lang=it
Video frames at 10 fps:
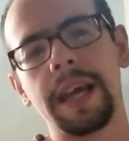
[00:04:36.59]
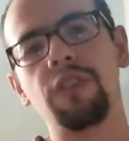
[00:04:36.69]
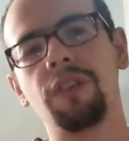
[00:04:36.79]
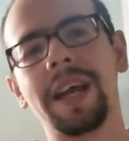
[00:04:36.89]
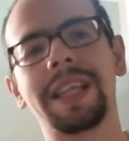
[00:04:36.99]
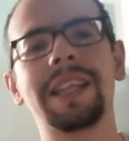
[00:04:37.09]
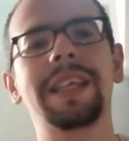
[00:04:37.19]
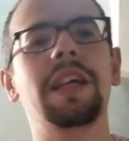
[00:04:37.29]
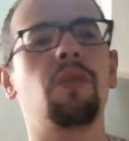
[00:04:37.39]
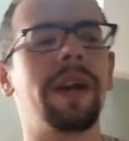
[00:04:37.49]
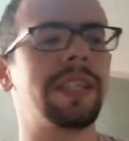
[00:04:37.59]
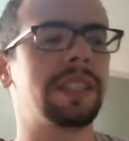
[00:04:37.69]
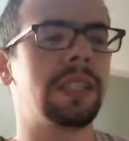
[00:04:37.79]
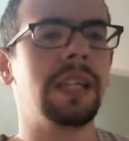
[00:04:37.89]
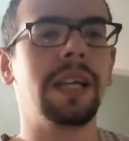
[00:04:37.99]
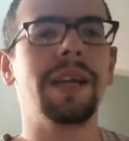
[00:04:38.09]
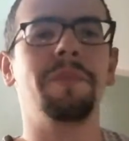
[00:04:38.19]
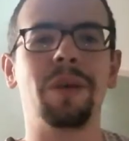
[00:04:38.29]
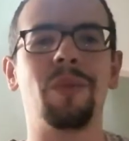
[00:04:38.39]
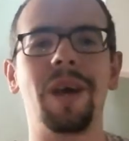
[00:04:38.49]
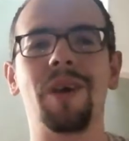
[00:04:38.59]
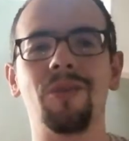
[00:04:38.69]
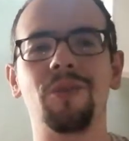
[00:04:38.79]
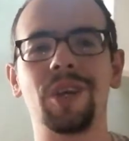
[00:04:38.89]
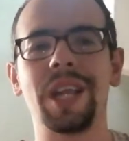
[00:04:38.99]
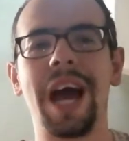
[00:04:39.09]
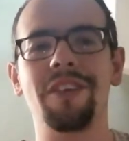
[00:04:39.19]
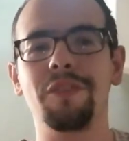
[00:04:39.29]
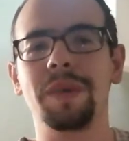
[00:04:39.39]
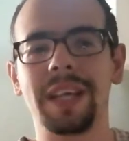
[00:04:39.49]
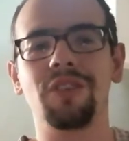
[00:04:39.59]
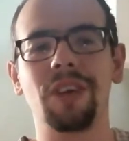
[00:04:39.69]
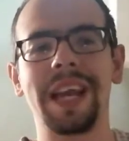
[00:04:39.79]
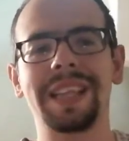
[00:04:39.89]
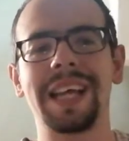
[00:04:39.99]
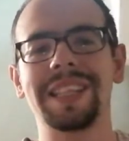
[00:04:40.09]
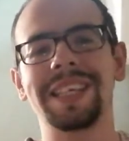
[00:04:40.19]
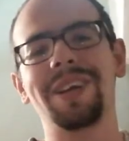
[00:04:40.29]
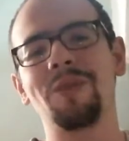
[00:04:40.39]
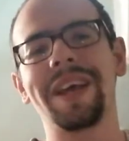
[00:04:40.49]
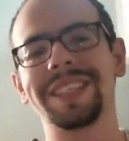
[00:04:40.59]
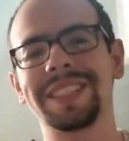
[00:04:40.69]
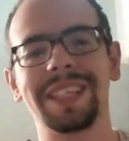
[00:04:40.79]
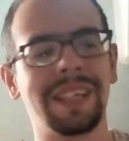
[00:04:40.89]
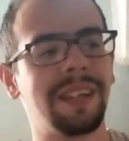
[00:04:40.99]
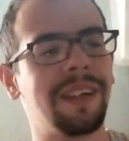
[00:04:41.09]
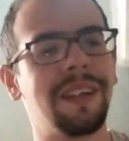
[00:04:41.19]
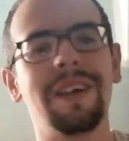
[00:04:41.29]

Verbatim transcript: e giocare tanti di questi per cui è un rookie rush perché giocare tanti di questi